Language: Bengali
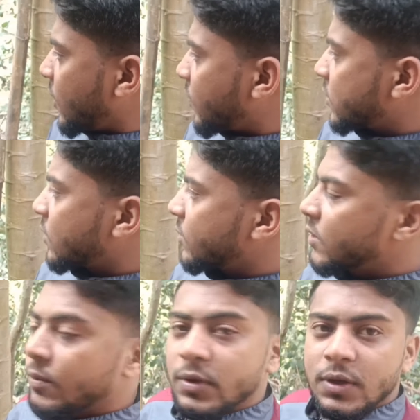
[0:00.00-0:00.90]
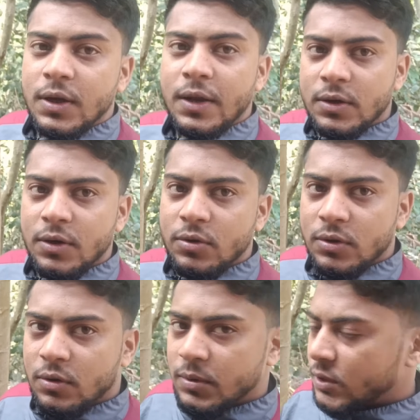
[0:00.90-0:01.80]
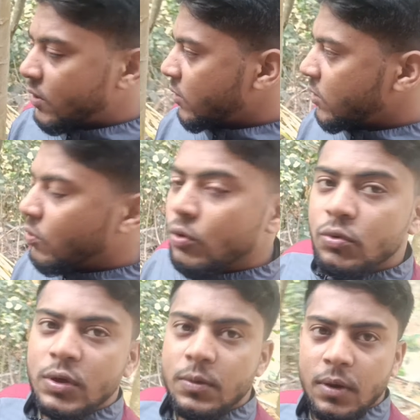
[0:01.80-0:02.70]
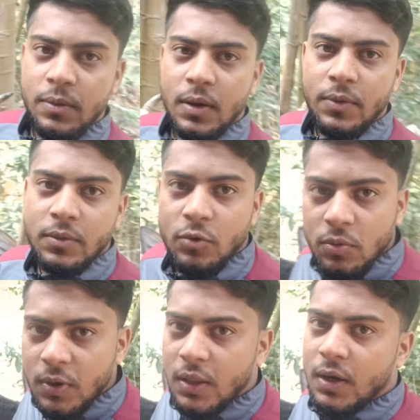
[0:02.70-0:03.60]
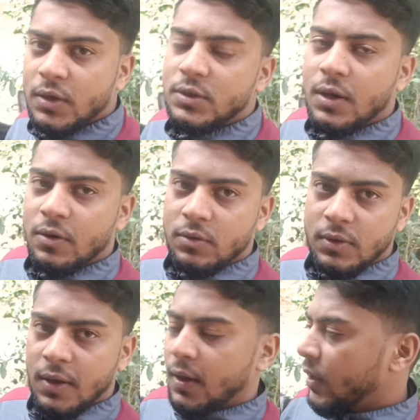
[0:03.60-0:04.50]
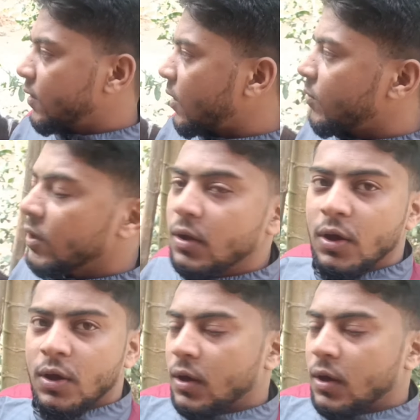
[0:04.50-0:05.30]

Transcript: এর পাশাপাশি আমাদেরকে আরেকটা করতে হবে সেটা হচ্ছে গরু কিভাবে আবার ওই ব্যথাটা সারানো যায় তার মানে